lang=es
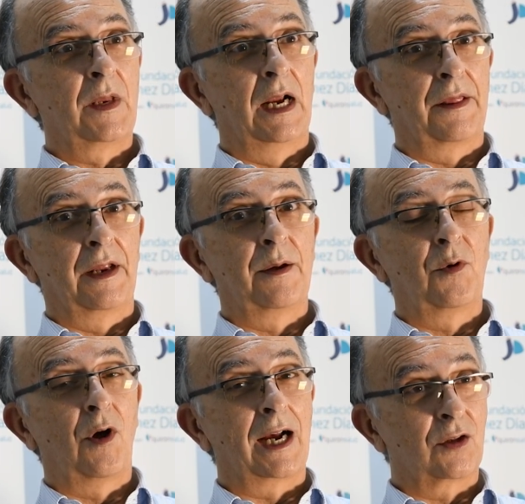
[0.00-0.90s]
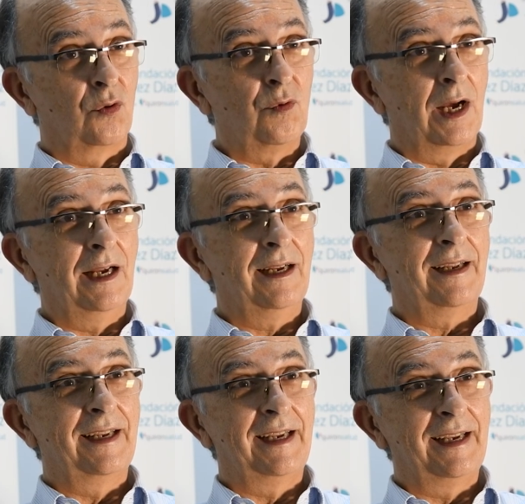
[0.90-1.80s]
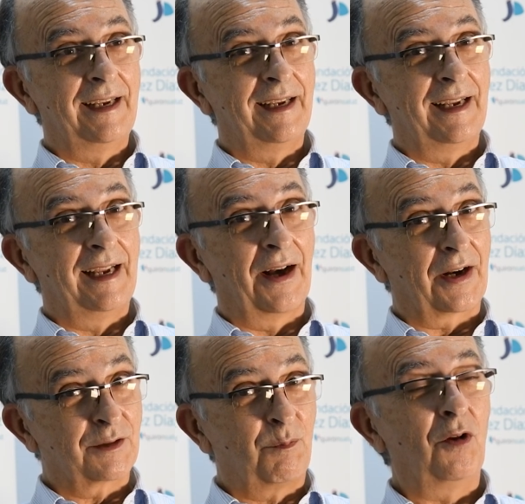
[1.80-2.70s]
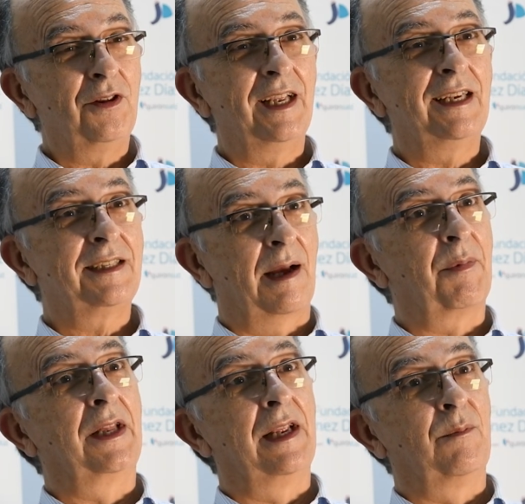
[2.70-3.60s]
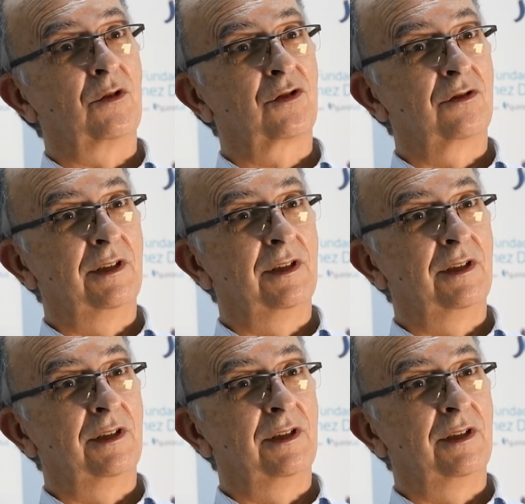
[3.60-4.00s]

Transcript: El cerebro actúa y, responde si aprendemos.